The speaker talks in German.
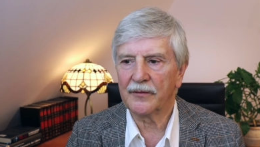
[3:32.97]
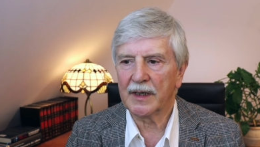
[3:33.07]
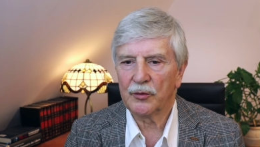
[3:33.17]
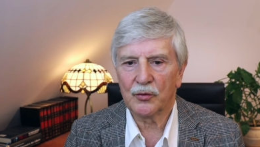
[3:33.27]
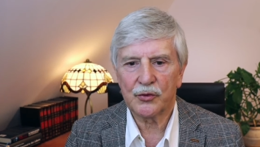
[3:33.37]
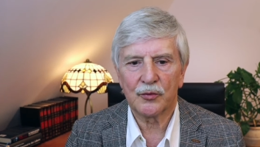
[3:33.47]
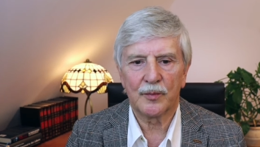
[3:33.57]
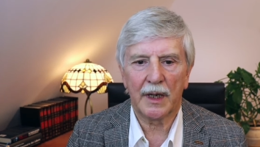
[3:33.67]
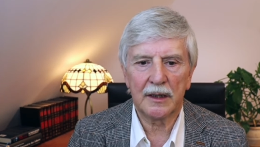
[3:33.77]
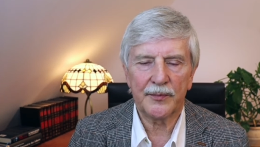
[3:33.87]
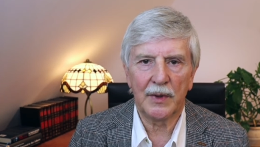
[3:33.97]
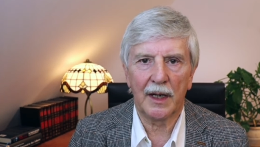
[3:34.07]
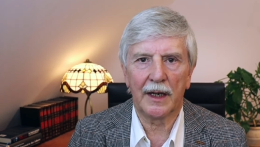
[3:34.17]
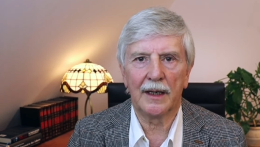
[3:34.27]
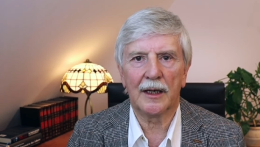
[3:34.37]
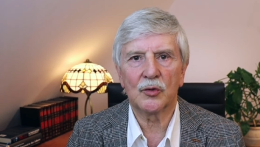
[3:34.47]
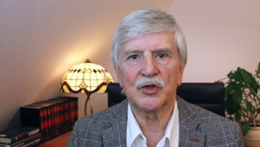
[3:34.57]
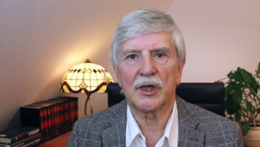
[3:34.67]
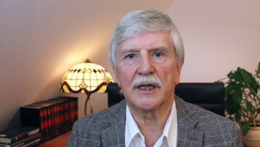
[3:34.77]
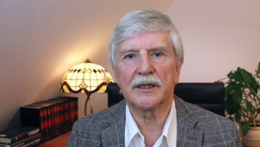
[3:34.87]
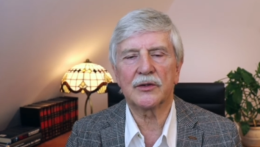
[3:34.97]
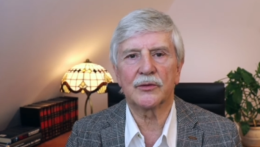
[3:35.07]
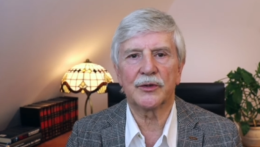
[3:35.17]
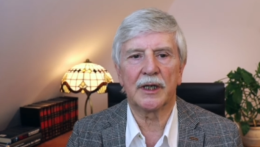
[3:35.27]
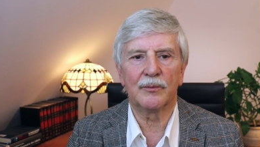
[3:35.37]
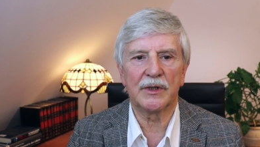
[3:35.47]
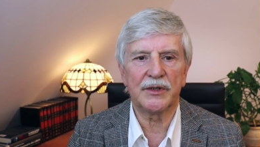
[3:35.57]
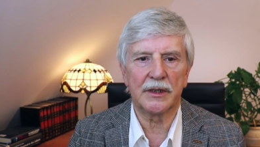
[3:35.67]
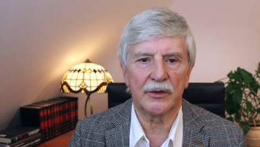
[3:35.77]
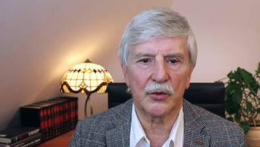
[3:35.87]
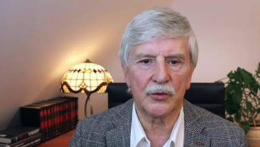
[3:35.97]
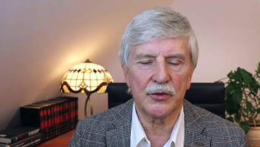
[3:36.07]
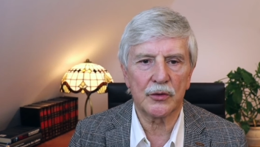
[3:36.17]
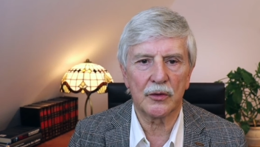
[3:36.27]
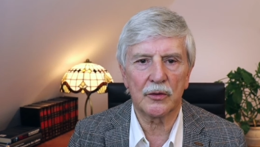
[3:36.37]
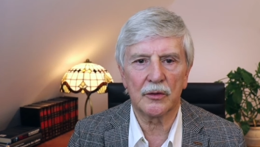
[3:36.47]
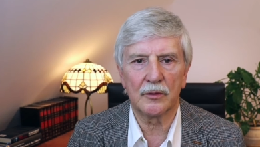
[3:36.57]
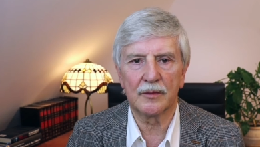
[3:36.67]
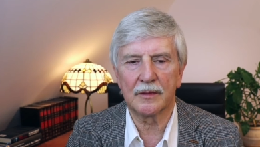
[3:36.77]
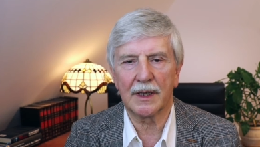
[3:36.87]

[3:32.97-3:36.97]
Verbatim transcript: wenn du zum Beispiel ein Haus hast und ein bisschen Grundstück um